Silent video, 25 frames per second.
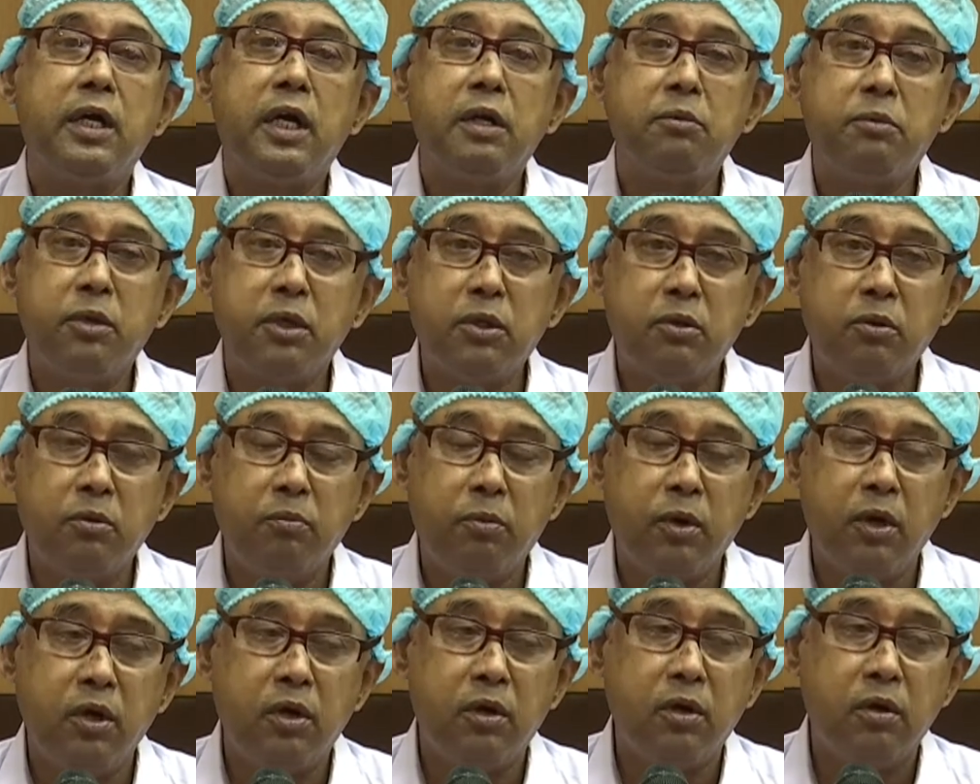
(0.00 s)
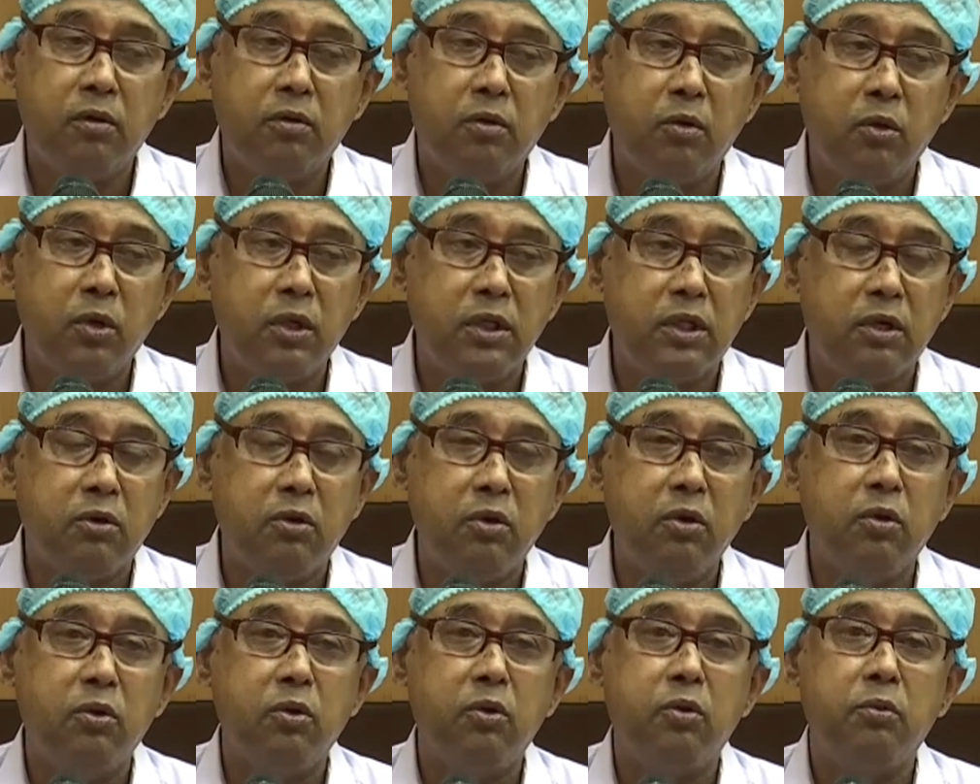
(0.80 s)
একবার খুলে দেওয়া
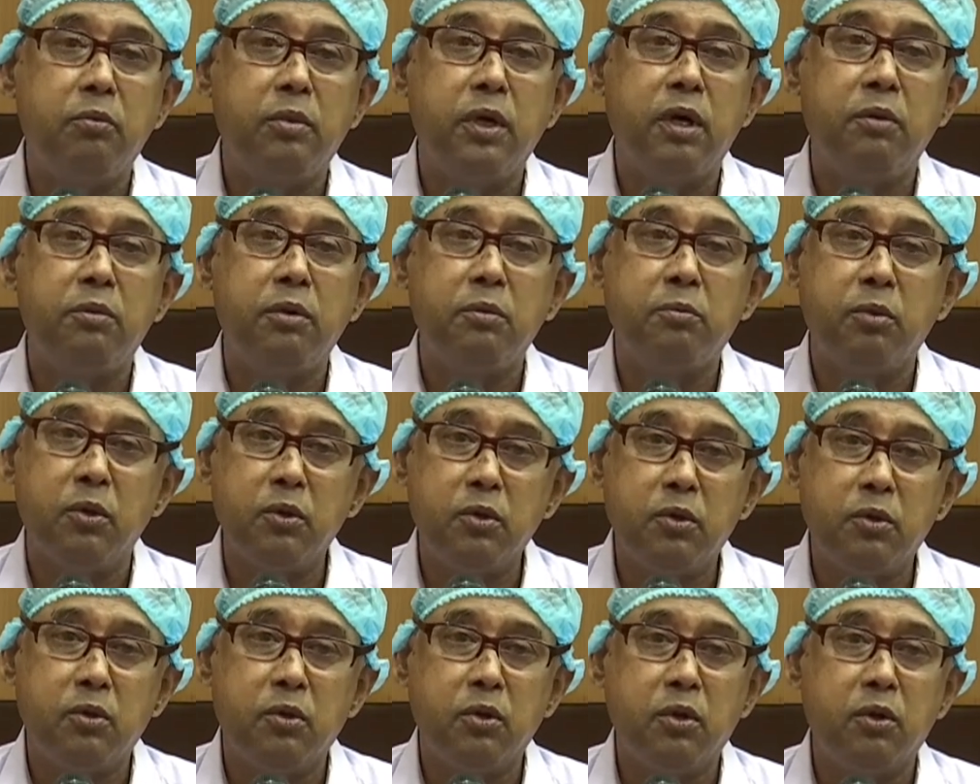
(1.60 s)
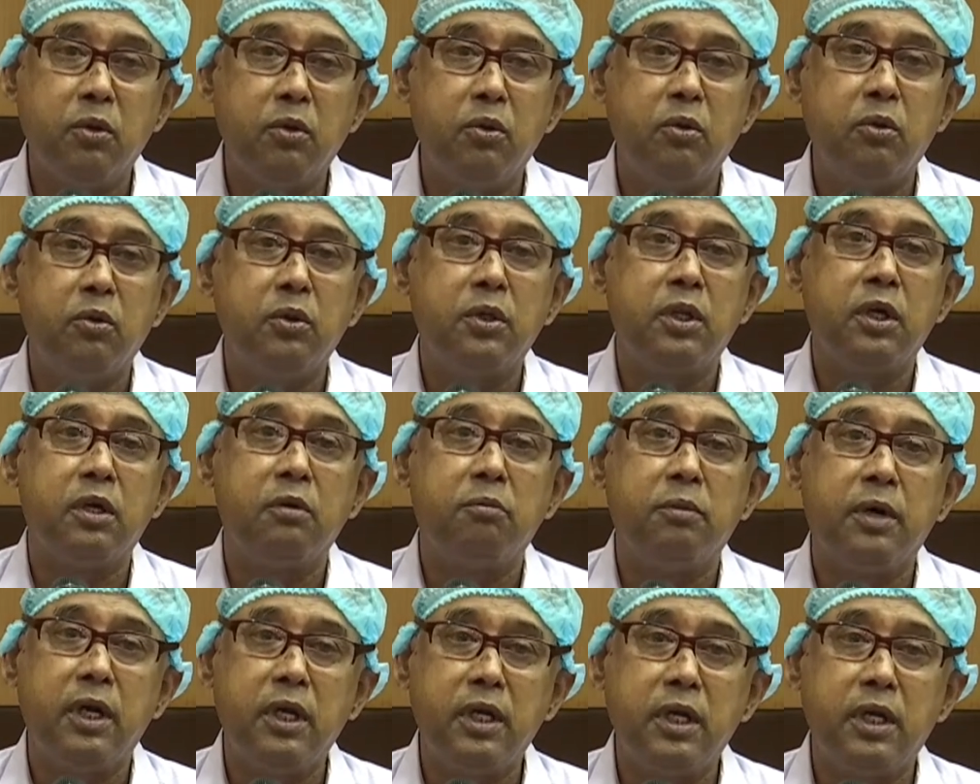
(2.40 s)
হলো আবার বন্ধ করা হলো তারা
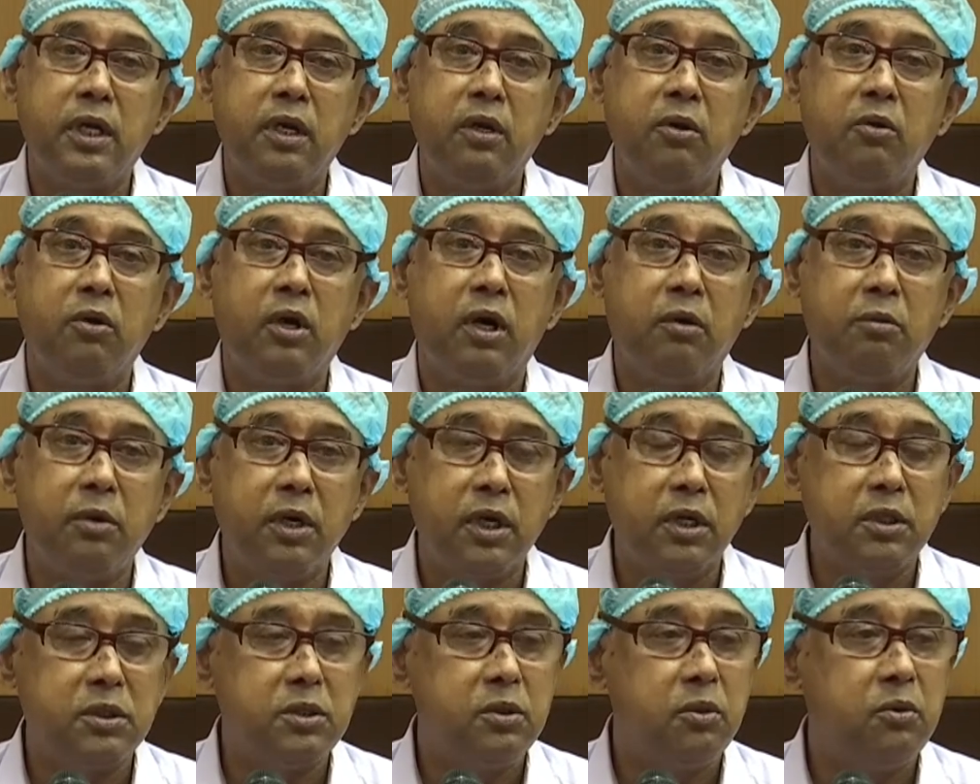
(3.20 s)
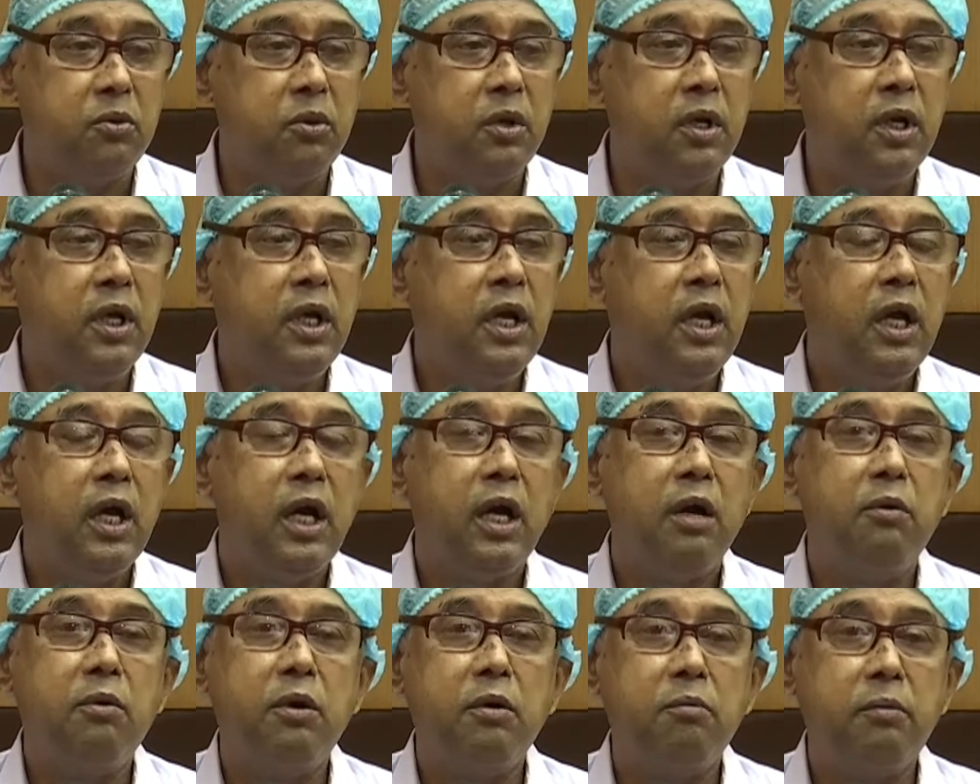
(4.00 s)
বাড়ি গেল আবার আসলো
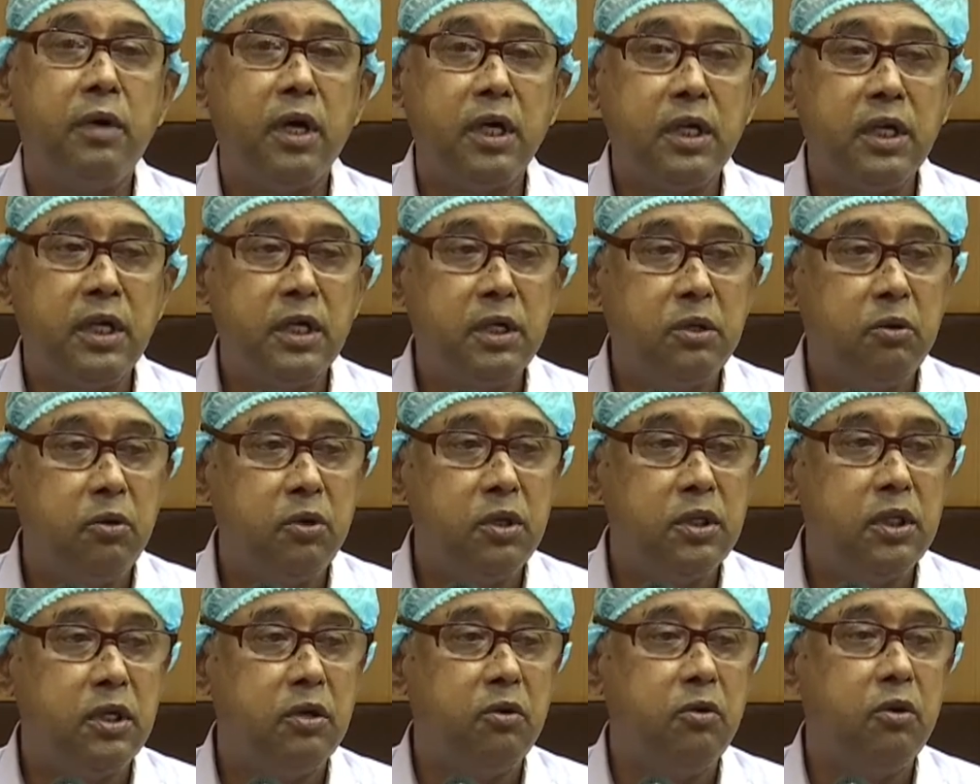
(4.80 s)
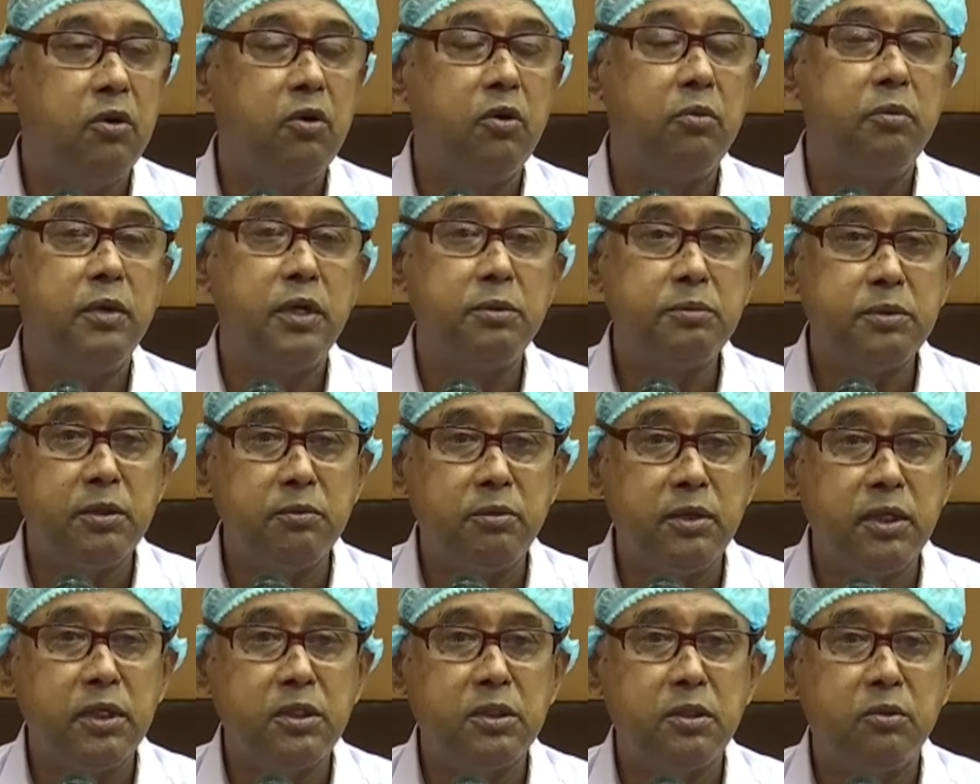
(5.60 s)
এবং মার্কেট খুলে দেওয়া হলো ব্যবসা
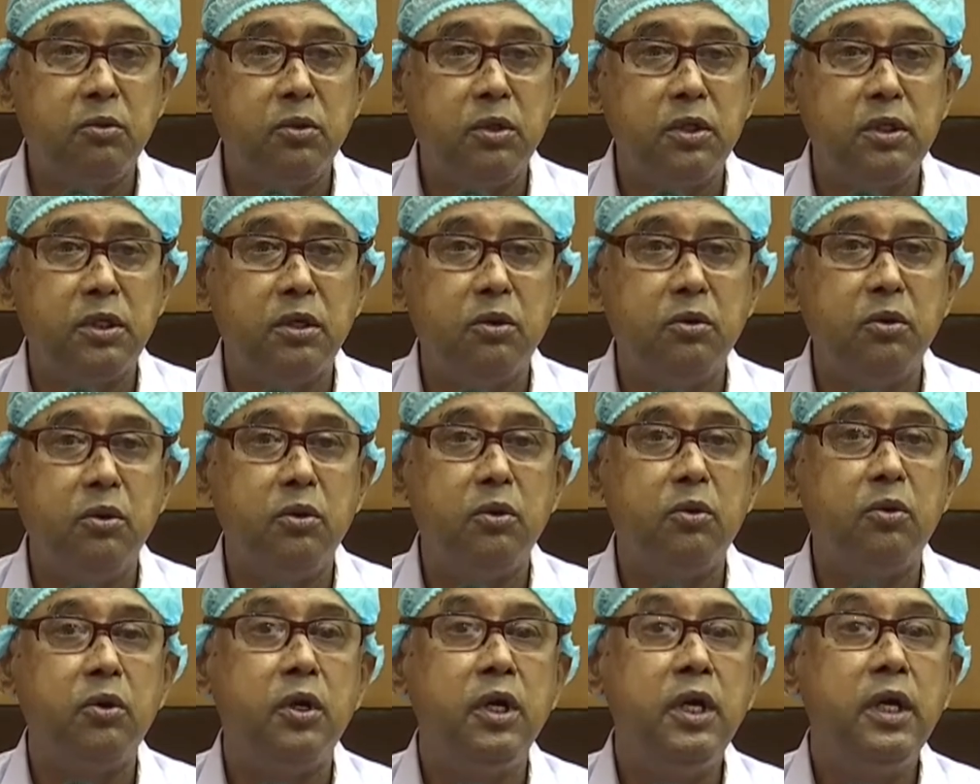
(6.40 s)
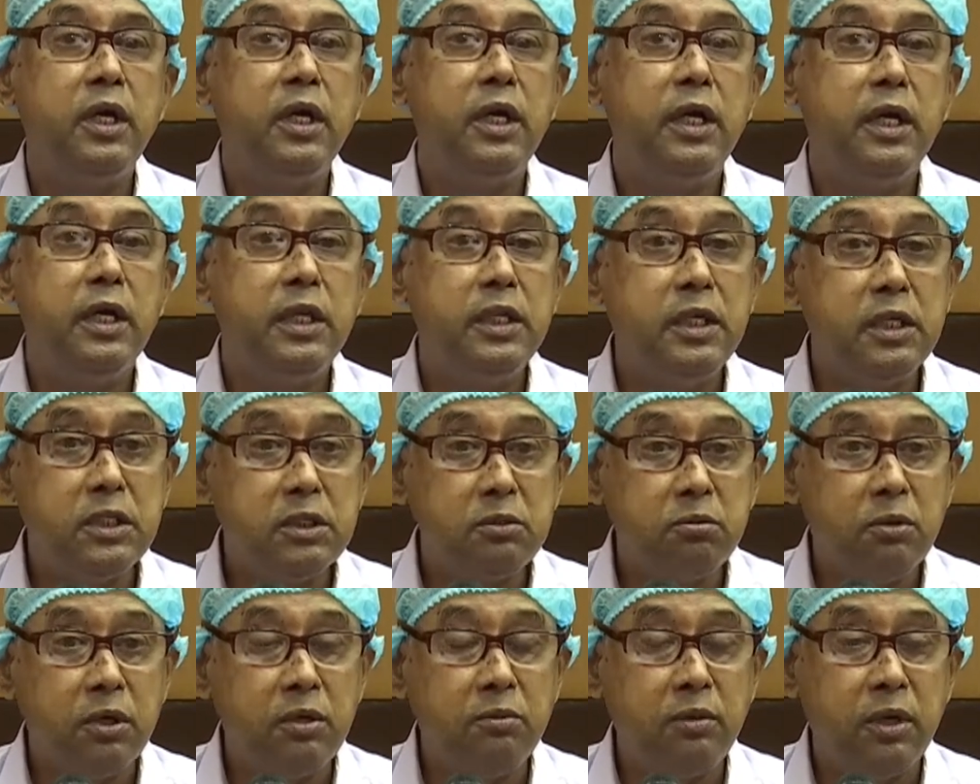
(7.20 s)
বাণিজ্য খুলে দেওয়া হলো ঈদের
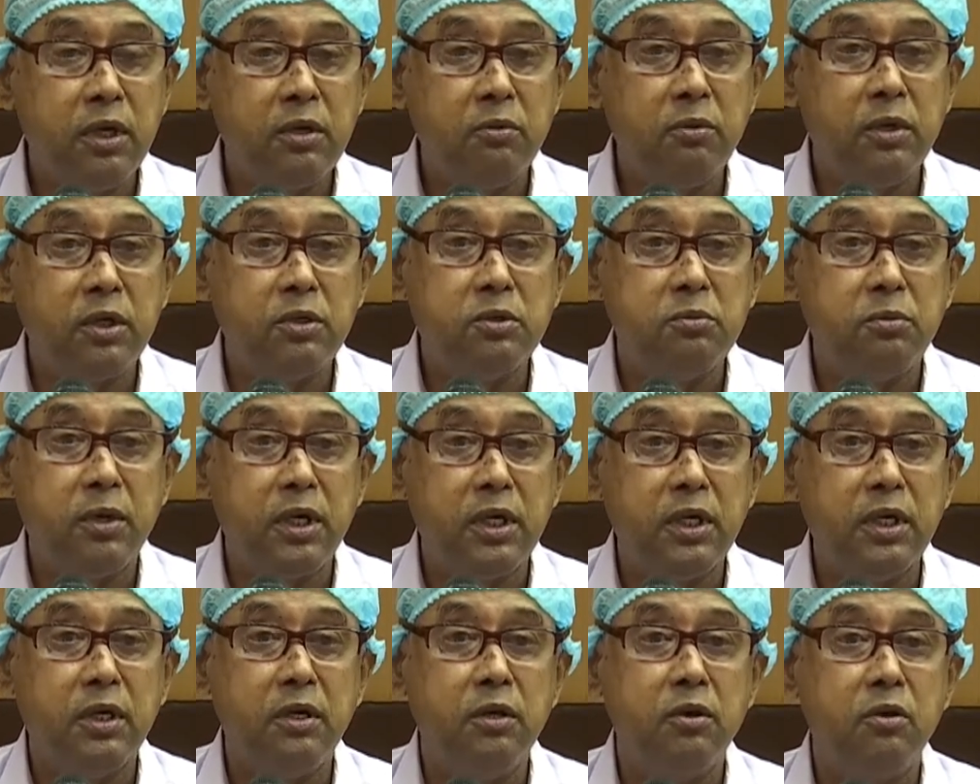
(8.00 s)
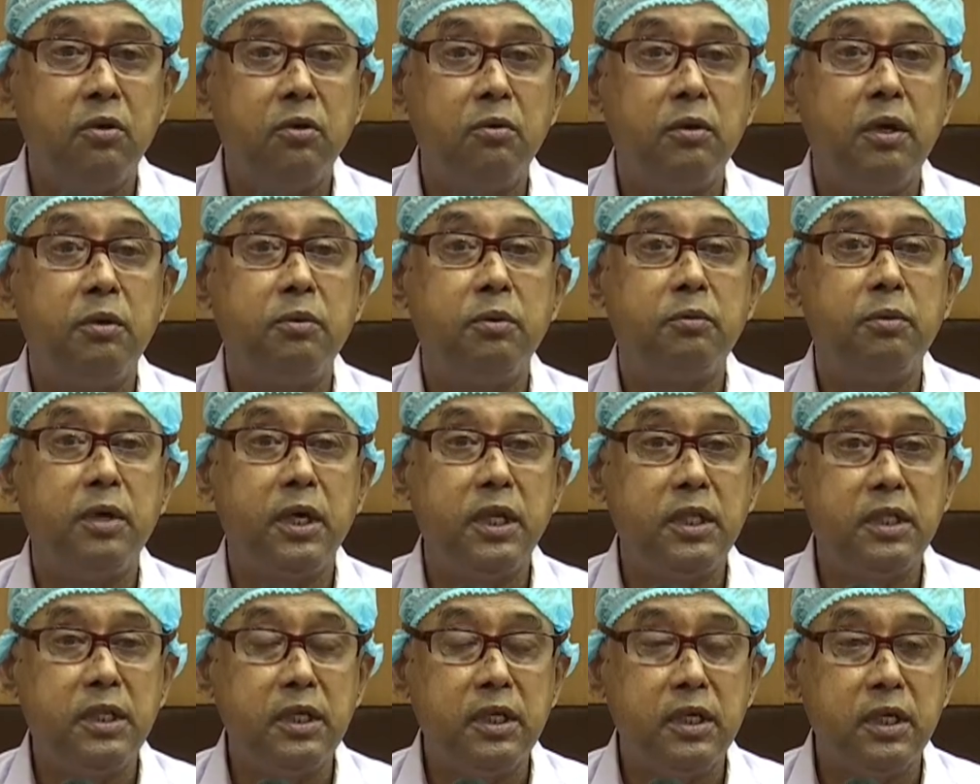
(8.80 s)
সময় মানুষ মানুষ বাড়ি গেল আবার
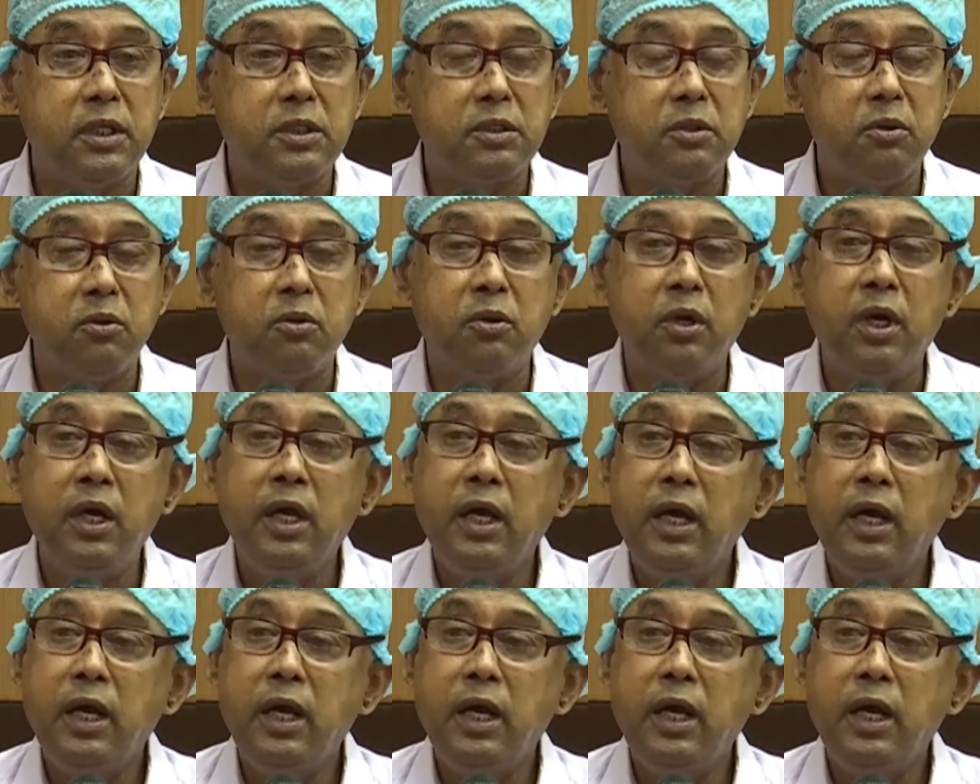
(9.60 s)
বাড়ি থেকে আসলো